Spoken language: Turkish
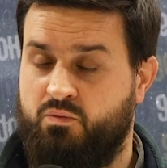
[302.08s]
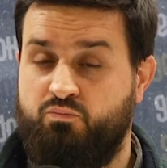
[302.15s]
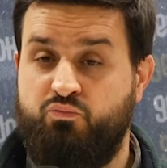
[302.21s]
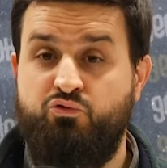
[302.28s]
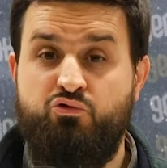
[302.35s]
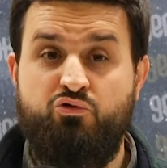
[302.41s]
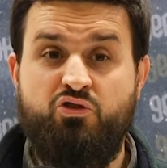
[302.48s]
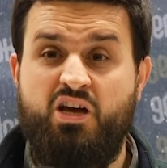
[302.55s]

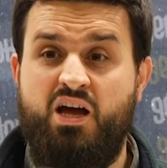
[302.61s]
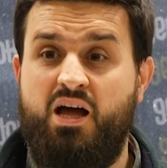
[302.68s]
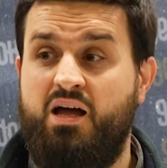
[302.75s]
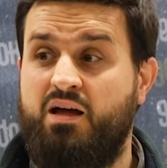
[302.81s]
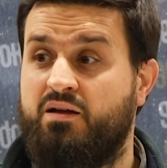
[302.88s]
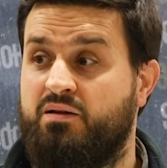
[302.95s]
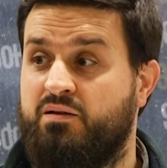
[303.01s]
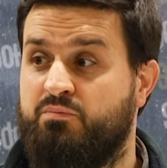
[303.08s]
Bu
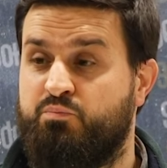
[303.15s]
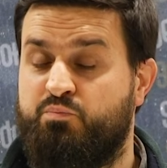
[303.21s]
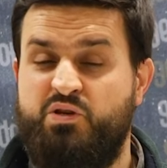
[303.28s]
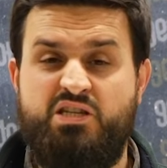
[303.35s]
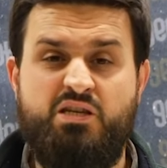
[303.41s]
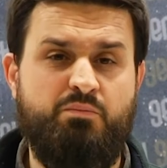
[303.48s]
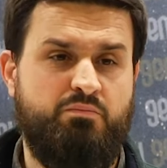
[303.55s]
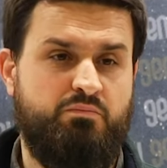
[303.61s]
dünya
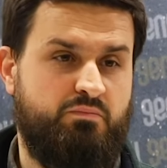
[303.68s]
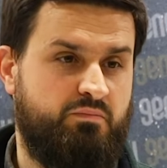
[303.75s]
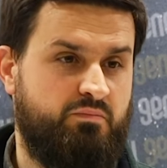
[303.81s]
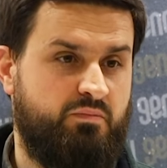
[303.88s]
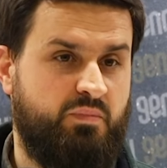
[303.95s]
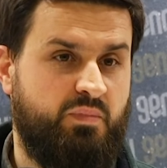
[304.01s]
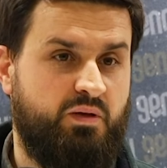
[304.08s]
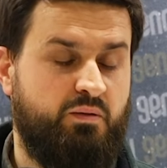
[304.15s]
bizim.
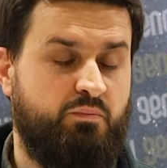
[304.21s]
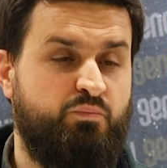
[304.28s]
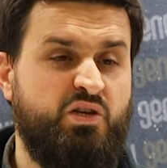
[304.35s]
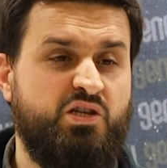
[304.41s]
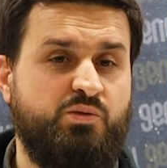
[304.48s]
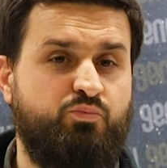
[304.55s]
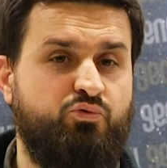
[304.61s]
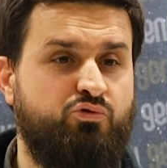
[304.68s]

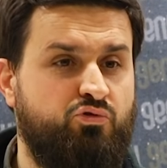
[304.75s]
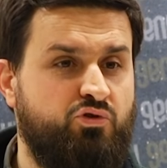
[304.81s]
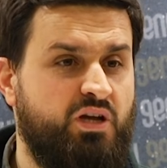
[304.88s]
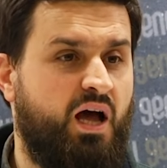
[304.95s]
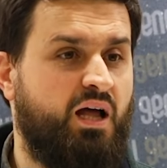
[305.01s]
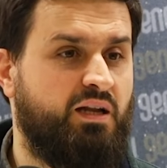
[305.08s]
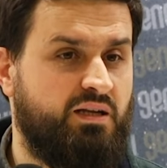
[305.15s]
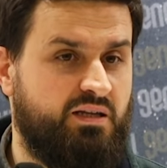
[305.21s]
Biz bu
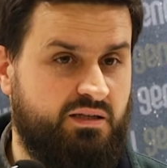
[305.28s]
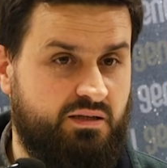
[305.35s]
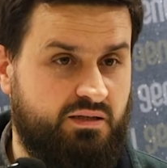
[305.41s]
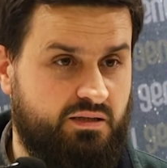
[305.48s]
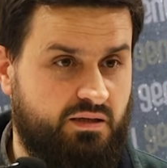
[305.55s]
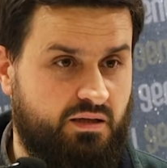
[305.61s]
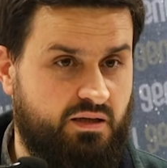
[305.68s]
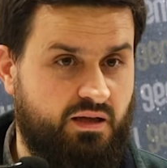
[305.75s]

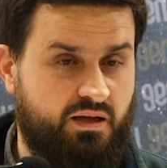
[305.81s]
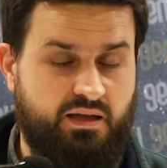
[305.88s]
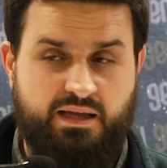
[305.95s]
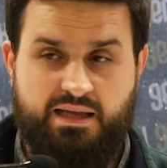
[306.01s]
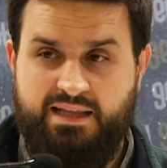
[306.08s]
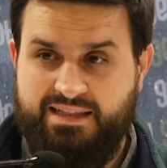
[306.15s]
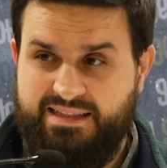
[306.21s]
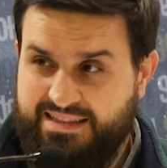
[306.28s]
dünyanınız.
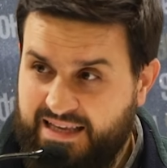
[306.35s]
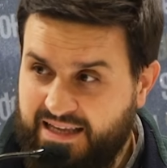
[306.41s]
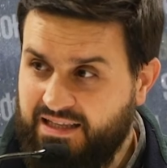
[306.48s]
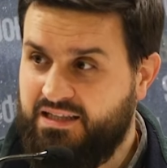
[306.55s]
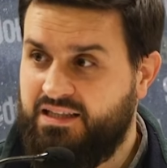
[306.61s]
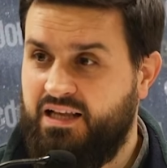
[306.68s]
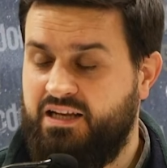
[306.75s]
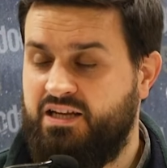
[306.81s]

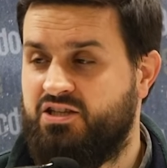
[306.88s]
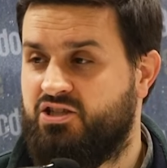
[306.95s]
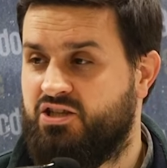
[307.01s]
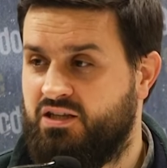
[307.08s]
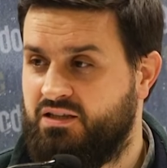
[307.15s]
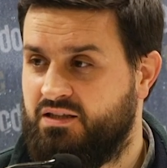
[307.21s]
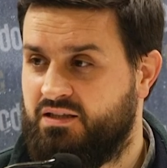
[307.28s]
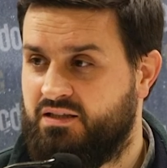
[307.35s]
Dedikleri
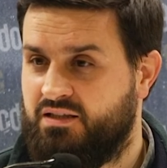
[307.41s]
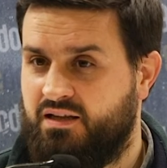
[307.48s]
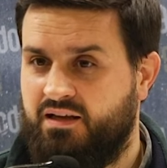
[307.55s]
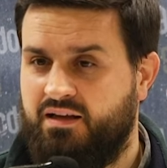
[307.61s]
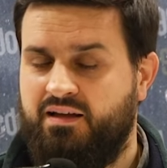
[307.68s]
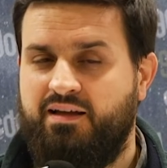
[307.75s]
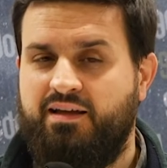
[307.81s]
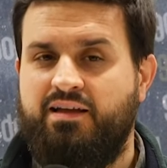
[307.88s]
için
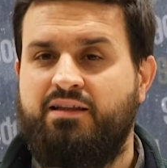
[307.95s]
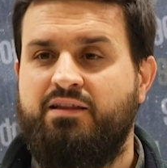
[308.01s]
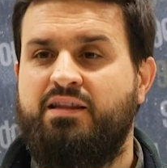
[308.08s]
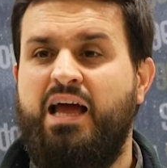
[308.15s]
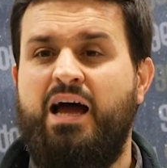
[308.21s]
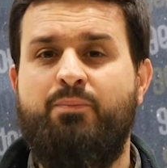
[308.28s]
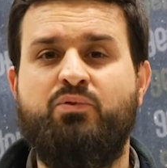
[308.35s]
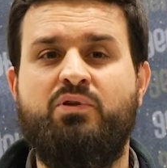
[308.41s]
ne
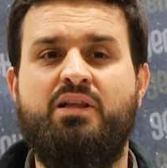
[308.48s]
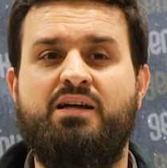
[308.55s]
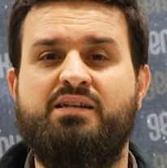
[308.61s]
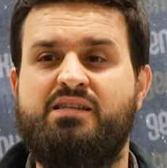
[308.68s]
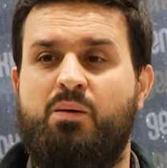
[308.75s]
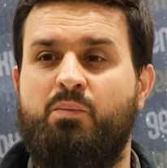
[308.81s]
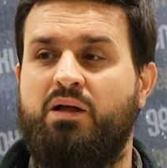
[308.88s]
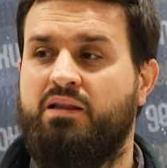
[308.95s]
yaptılar
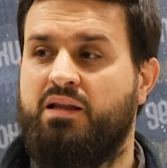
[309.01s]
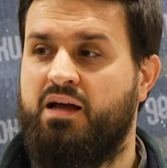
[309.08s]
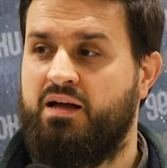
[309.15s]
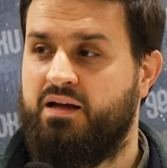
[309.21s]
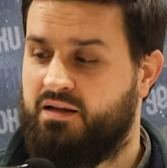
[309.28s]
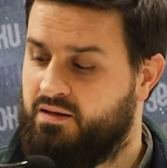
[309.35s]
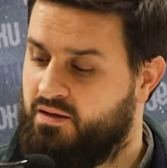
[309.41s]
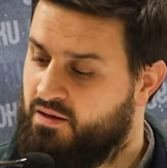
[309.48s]

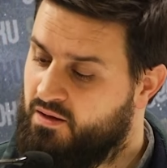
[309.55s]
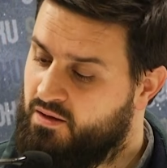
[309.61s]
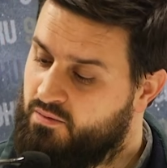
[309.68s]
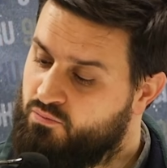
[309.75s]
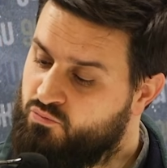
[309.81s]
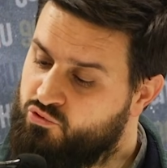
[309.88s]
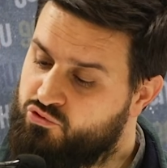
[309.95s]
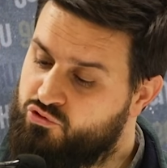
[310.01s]
zamanla?
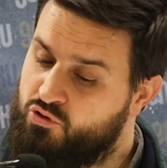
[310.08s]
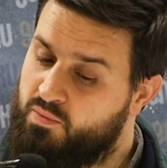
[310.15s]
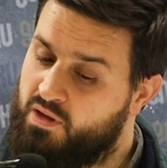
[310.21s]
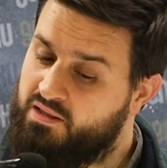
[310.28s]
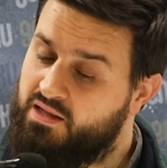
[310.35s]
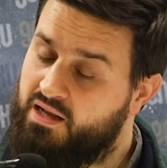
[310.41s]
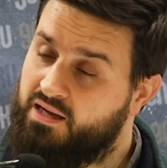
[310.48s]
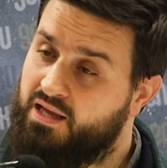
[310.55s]

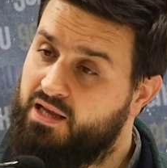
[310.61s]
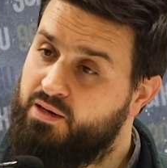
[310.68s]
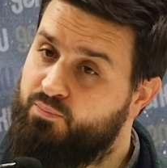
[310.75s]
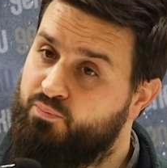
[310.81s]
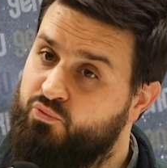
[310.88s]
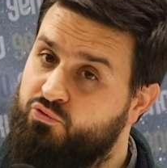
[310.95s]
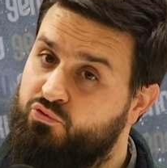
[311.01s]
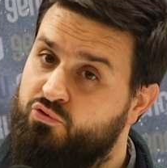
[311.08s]
Müslümanlar
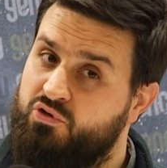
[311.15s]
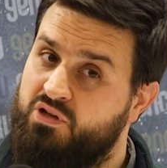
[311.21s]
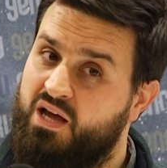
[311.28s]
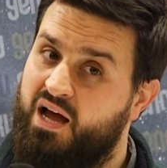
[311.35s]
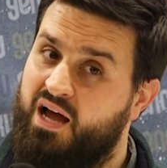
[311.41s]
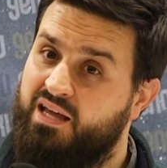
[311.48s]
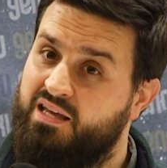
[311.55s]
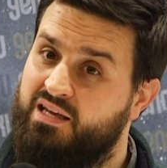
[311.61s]
gelip bu
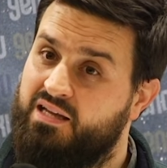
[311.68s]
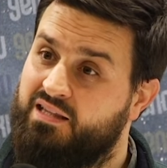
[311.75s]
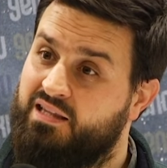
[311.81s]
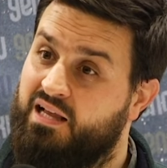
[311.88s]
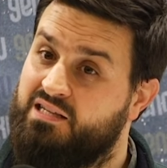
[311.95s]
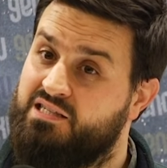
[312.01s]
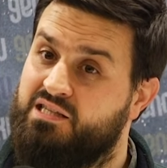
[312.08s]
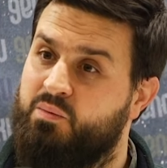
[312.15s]
dünyayı
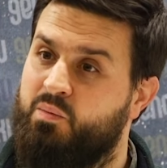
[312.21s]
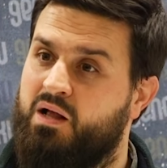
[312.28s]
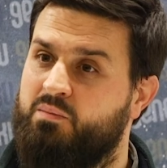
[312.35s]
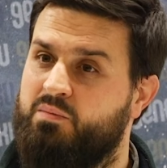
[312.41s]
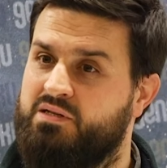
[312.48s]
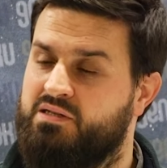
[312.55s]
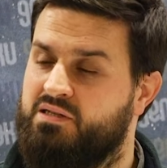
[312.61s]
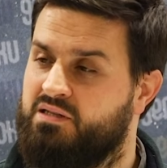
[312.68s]
teslim
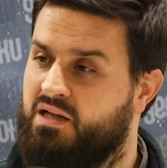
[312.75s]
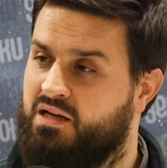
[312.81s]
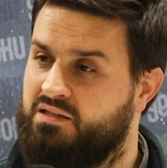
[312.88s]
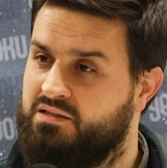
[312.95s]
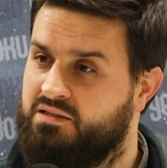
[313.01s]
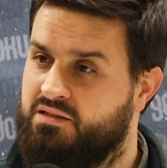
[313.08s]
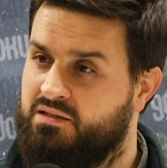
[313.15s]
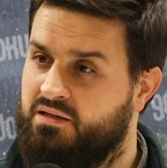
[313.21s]

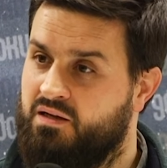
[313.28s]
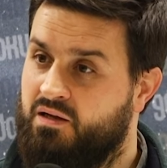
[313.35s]
almasınlar.